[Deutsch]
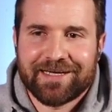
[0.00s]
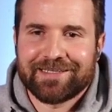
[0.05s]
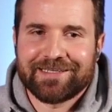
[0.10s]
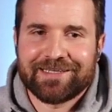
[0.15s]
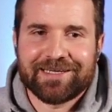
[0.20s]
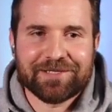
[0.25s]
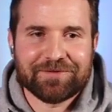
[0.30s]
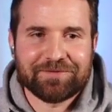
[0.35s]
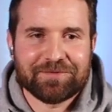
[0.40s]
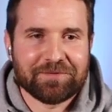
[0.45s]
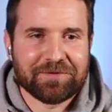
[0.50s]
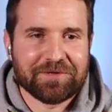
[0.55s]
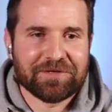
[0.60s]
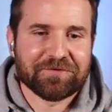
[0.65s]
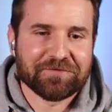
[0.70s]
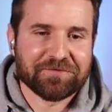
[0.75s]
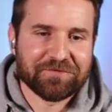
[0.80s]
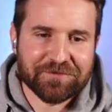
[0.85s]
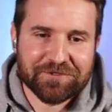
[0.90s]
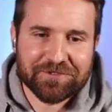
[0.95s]
kann ich mir aber
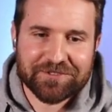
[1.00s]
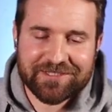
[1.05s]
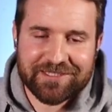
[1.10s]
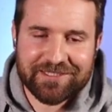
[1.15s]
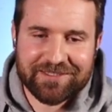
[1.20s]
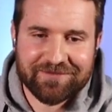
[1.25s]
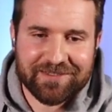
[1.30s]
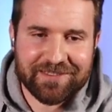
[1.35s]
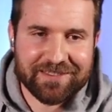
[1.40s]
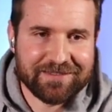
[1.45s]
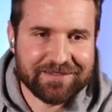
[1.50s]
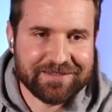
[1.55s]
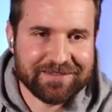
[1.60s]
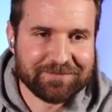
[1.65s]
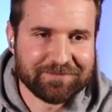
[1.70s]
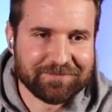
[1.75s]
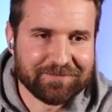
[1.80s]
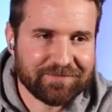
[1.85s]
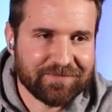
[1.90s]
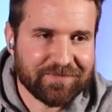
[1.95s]
nicht so vorstellen, weil
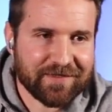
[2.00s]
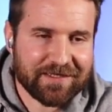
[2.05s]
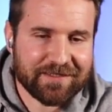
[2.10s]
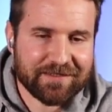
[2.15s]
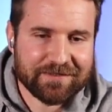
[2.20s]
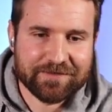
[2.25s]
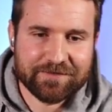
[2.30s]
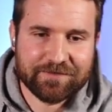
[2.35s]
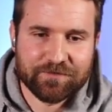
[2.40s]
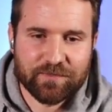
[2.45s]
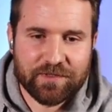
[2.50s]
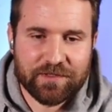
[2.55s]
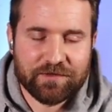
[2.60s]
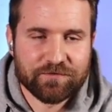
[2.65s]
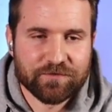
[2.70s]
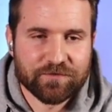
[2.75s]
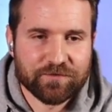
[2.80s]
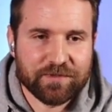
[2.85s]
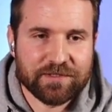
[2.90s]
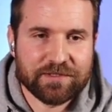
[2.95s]
ähm, ja, es ist nun mal,
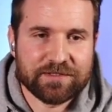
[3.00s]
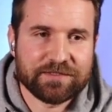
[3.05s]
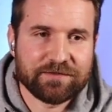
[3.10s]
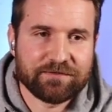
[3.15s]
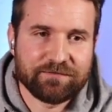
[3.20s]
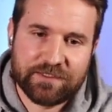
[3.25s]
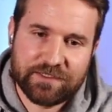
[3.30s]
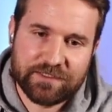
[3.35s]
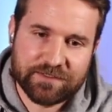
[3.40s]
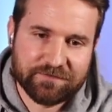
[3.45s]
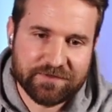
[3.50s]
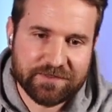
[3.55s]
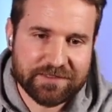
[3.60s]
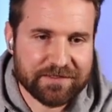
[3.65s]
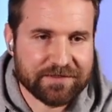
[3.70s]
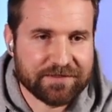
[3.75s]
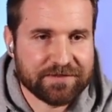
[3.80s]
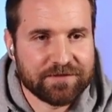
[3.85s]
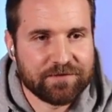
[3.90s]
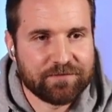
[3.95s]
Fußball ist irgendwie das
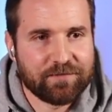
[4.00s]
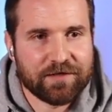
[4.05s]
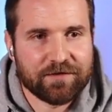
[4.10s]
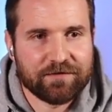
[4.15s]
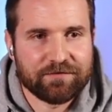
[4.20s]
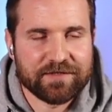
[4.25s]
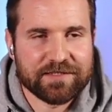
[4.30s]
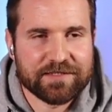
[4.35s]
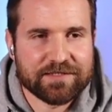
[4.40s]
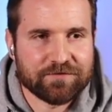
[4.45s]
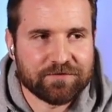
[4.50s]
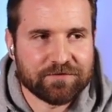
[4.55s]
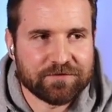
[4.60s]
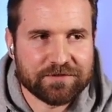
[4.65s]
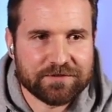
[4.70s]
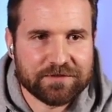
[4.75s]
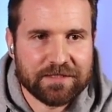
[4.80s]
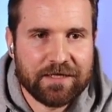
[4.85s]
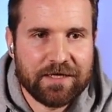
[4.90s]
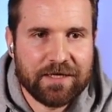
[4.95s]
Wichtigste immer gewesen
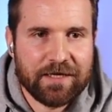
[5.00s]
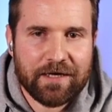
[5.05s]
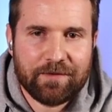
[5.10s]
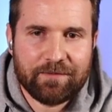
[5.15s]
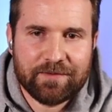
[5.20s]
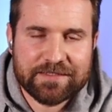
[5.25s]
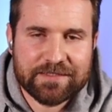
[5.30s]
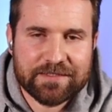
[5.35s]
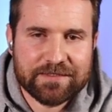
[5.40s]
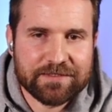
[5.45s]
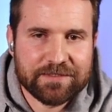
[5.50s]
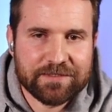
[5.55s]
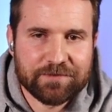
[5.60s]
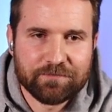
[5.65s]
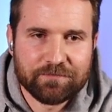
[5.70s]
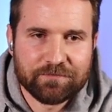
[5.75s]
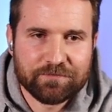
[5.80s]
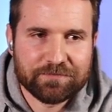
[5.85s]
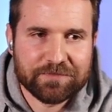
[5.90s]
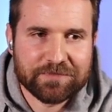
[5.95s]
und aber
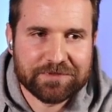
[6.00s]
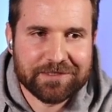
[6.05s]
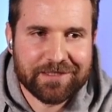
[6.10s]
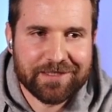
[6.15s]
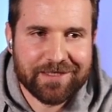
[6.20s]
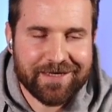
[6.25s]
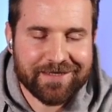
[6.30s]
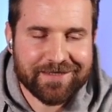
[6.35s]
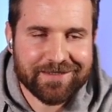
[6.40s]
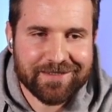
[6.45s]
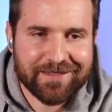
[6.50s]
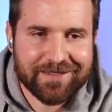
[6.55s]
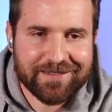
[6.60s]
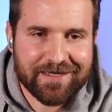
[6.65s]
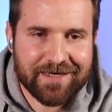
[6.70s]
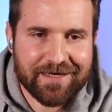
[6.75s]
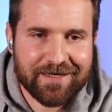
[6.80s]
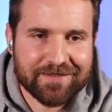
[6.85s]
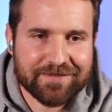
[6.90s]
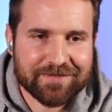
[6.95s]
seitdem die Kleine dann
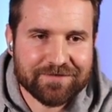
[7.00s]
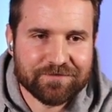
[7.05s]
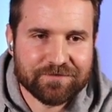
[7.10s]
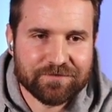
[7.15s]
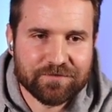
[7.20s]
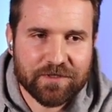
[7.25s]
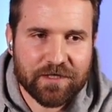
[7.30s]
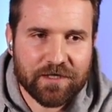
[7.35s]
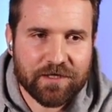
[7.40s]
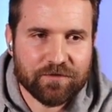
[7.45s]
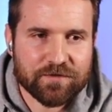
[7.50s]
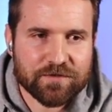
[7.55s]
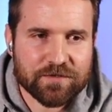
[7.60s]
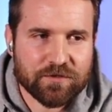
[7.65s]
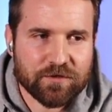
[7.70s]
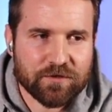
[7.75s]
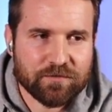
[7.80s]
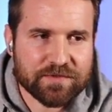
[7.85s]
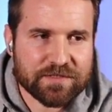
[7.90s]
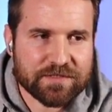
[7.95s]
da ist und du nach Hause
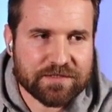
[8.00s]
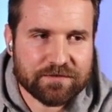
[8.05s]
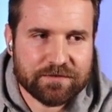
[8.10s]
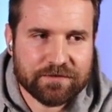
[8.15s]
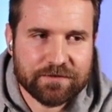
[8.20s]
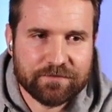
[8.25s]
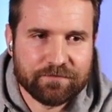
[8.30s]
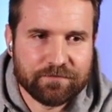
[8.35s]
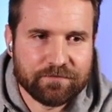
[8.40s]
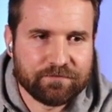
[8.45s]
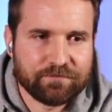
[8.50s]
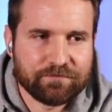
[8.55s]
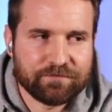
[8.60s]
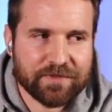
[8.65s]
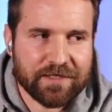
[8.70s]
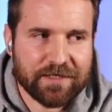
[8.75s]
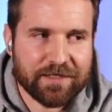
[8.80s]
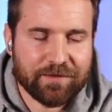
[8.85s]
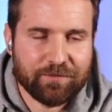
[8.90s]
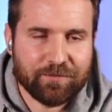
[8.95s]
kommst, ähm,
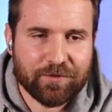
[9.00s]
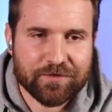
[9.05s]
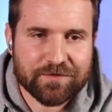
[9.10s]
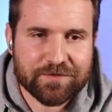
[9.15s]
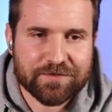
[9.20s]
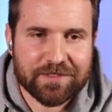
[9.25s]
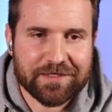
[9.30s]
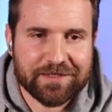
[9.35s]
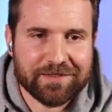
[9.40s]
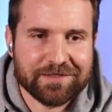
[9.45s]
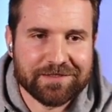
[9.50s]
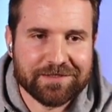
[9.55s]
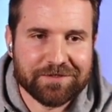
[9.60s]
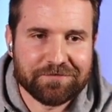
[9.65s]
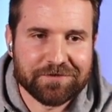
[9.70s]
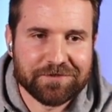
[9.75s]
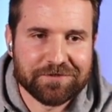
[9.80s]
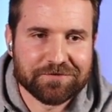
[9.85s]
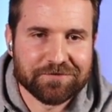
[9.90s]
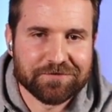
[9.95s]
ja, da brauchst du eigentlich nicht
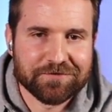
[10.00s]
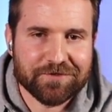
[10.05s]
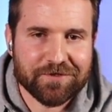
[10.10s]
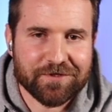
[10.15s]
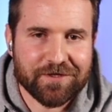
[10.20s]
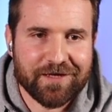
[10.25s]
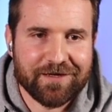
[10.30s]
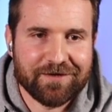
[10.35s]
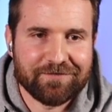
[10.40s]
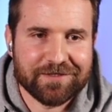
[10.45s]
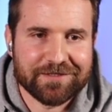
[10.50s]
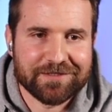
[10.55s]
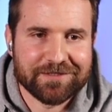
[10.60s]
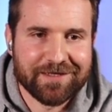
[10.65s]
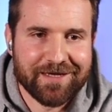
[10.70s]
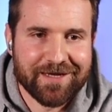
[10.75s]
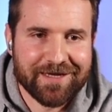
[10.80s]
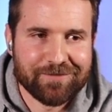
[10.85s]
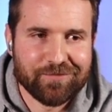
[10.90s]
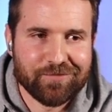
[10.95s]
viel tun, sondern einfach die
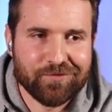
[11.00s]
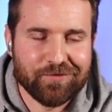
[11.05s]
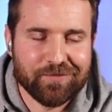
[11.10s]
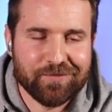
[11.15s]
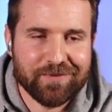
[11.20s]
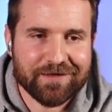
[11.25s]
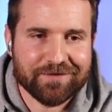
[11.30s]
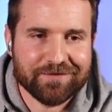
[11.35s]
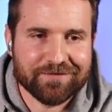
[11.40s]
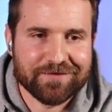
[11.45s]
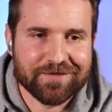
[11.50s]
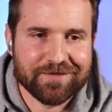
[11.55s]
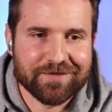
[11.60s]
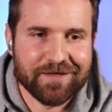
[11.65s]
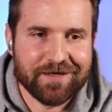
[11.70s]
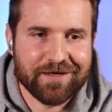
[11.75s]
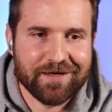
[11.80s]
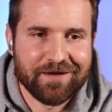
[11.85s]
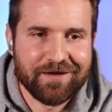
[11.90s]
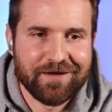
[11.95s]
Kleine beobachten, wie sie
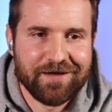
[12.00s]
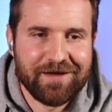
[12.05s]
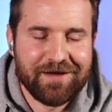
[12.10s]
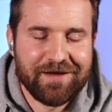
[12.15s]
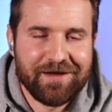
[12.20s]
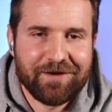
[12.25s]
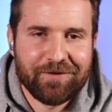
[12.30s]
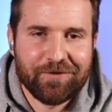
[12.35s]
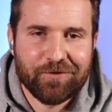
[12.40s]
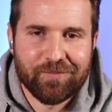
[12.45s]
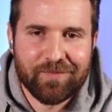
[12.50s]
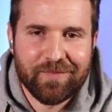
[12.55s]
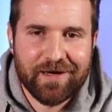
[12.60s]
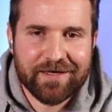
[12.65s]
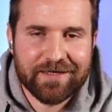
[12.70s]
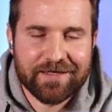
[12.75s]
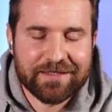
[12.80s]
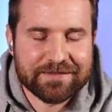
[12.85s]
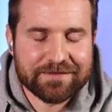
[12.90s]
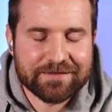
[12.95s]
da
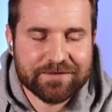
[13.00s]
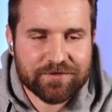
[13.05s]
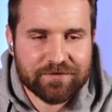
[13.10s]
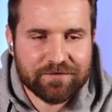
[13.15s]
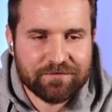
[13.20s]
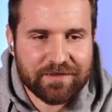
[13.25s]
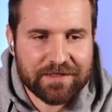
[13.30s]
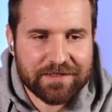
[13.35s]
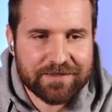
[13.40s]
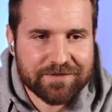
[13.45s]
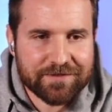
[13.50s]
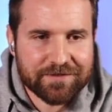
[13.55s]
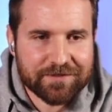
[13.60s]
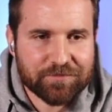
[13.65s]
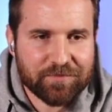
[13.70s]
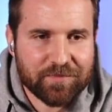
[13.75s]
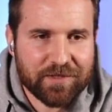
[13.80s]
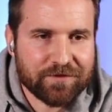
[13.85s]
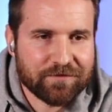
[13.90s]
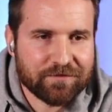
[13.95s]
rumeiert. Das ist schon wahnsinnig
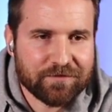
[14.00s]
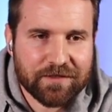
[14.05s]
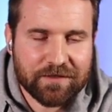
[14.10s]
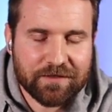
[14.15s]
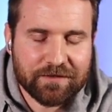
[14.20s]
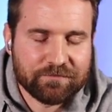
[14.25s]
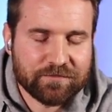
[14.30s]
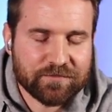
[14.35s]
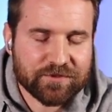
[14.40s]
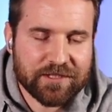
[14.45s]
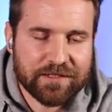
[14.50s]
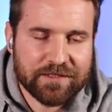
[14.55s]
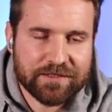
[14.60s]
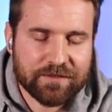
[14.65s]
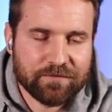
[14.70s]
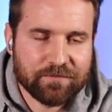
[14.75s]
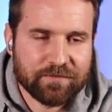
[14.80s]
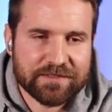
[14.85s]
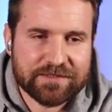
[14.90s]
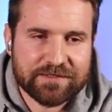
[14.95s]
spannend und da schalte
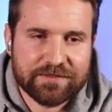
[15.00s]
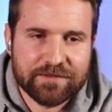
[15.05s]
ich am besten